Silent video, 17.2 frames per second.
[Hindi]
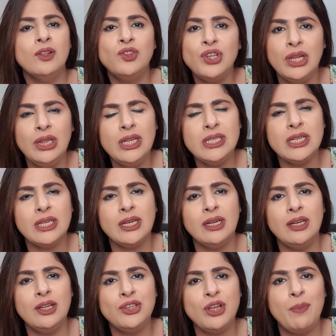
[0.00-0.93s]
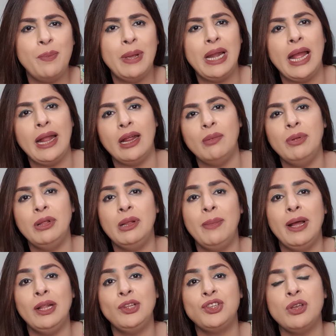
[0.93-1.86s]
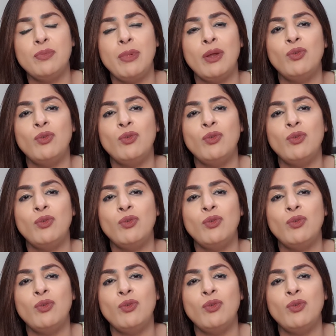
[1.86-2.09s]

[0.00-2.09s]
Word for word: जल्दी से कर लीजिए बेल आइकन भी दबा दीजिए